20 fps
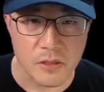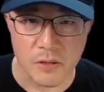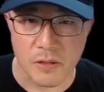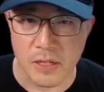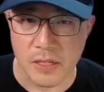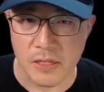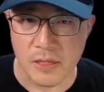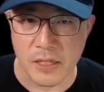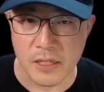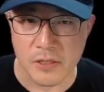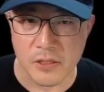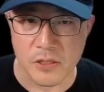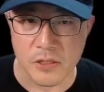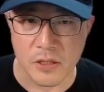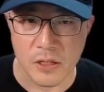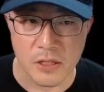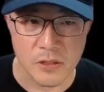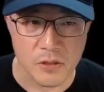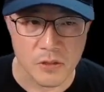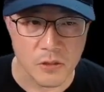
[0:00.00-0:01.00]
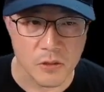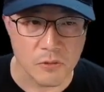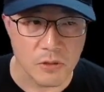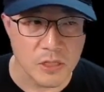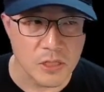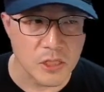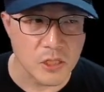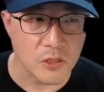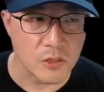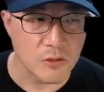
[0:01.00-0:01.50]
터레인 텍스처 같은
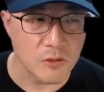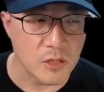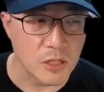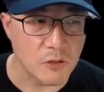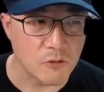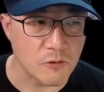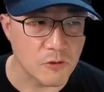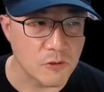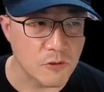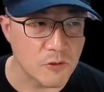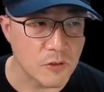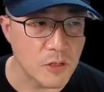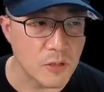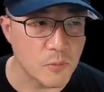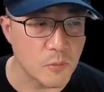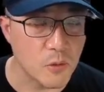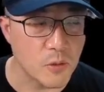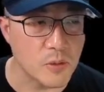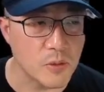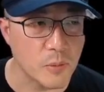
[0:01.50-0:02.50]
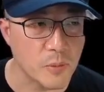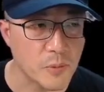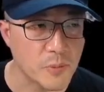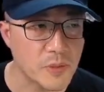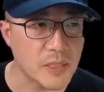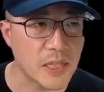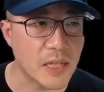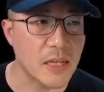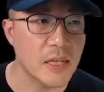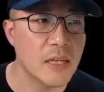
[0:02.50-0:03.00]
경우가 지원되고 있고요. 뭐 있냐
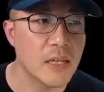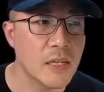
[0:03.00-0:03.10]
봅시다.